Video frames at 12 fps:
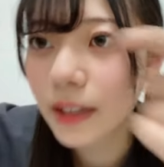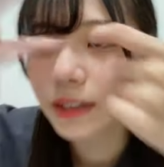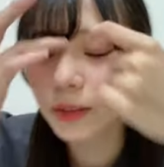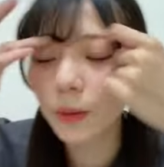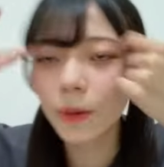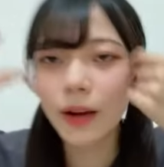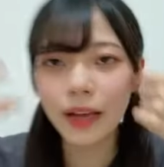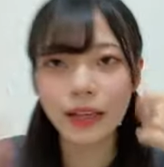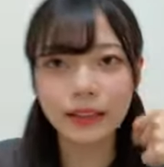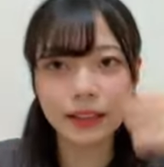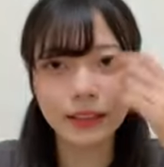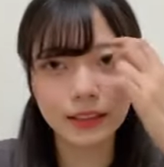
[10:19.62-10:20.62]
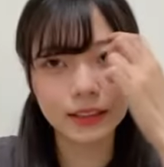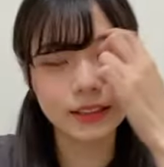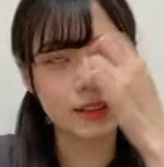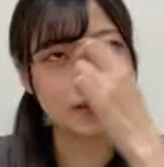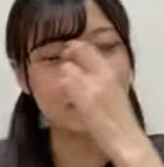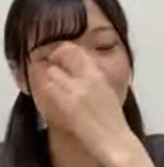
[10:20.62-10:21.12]
そこら辺だったんで
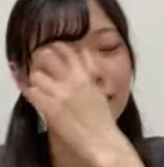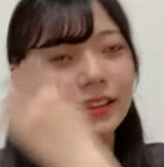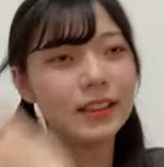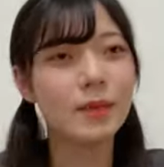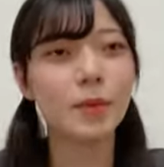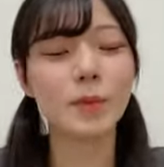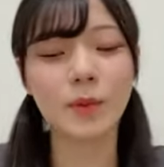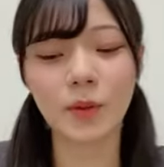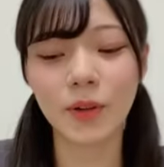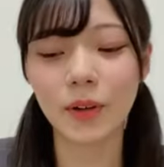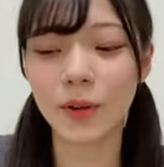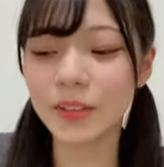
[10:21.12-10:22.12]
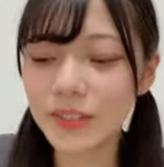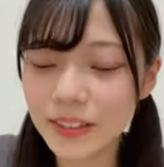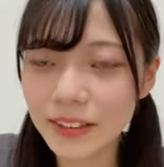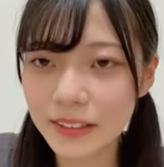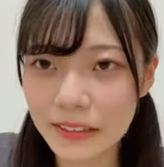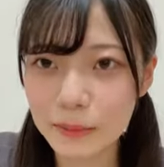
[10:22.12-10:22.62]
すよでももうこれ本
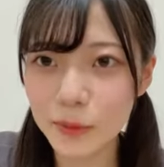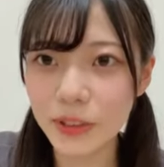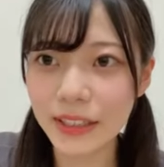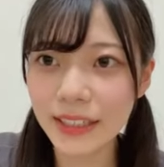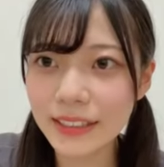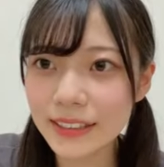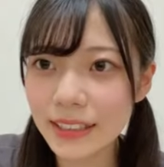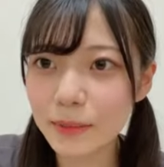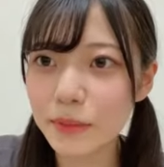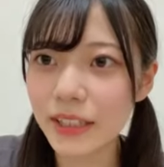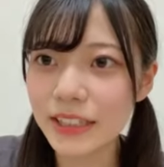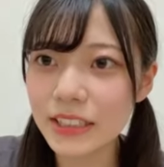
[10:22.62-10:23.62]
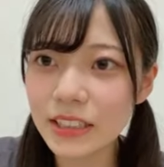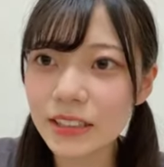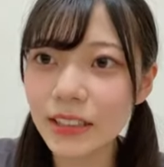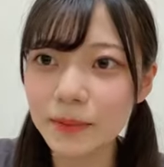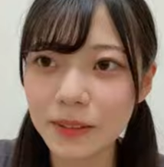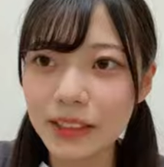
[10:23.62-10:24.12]
当にもう何回も何十
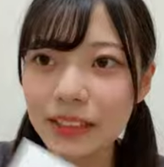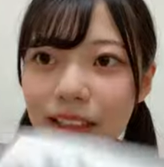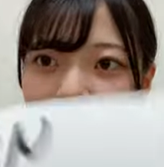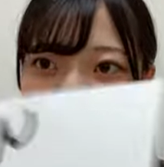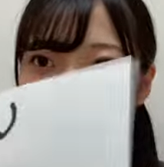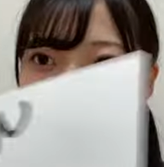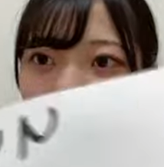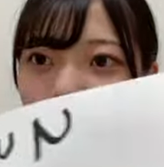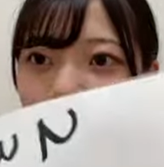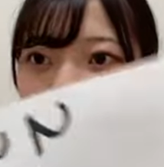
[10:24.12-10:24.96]
回も聞いてて